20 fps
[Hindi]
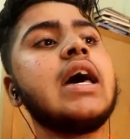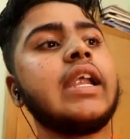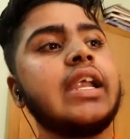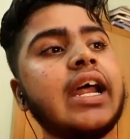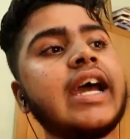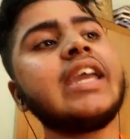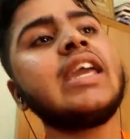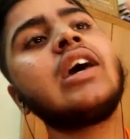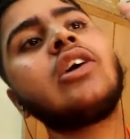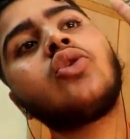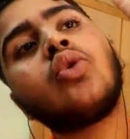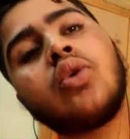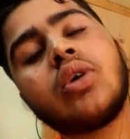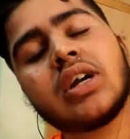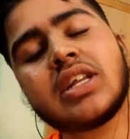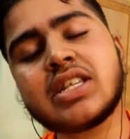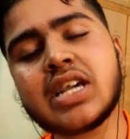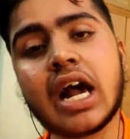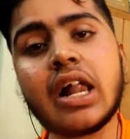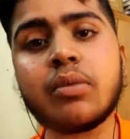नहीं है तो
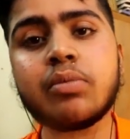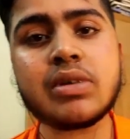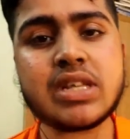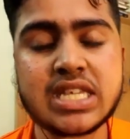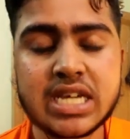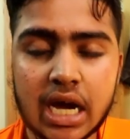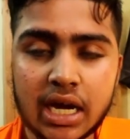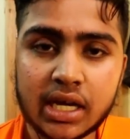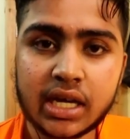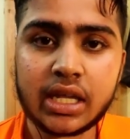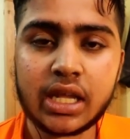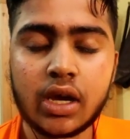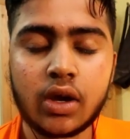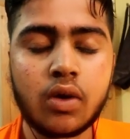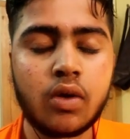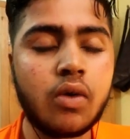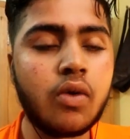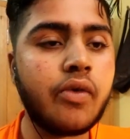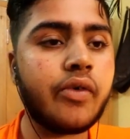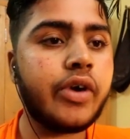उनके चैनल पे जाके
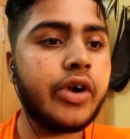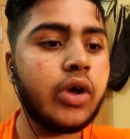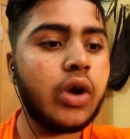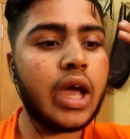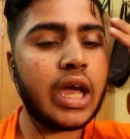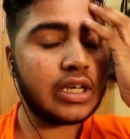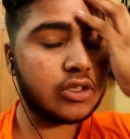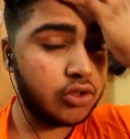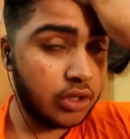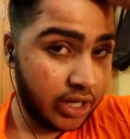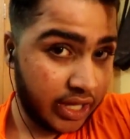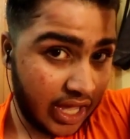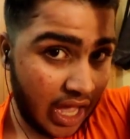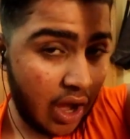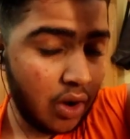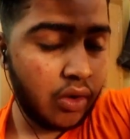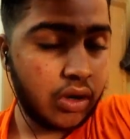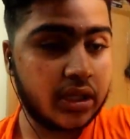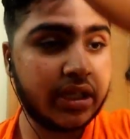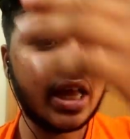देखो वो वीडियो एक्चुअली क्या
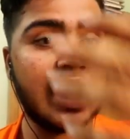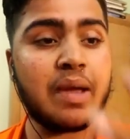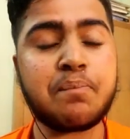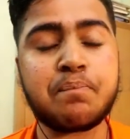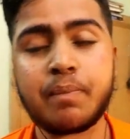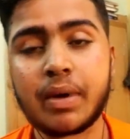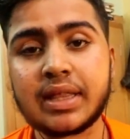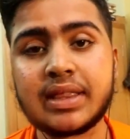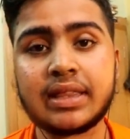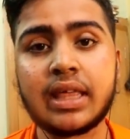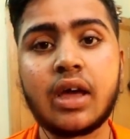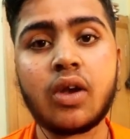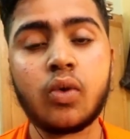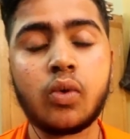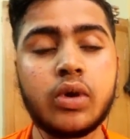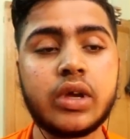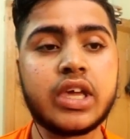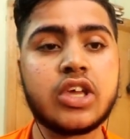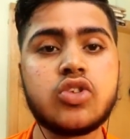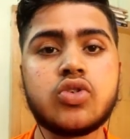हुआ था पत्थर
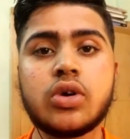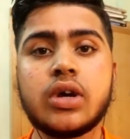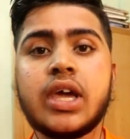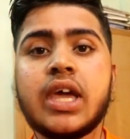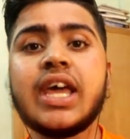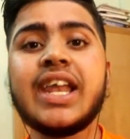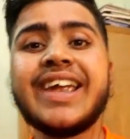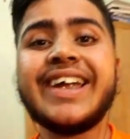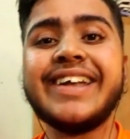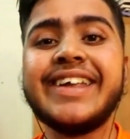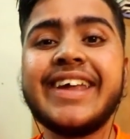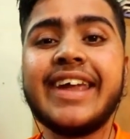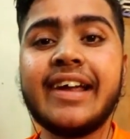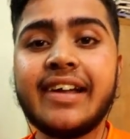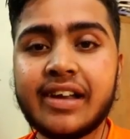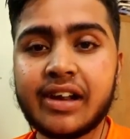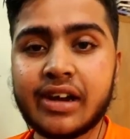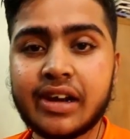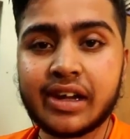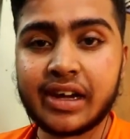उनकी जो है
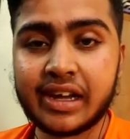रेडिएटर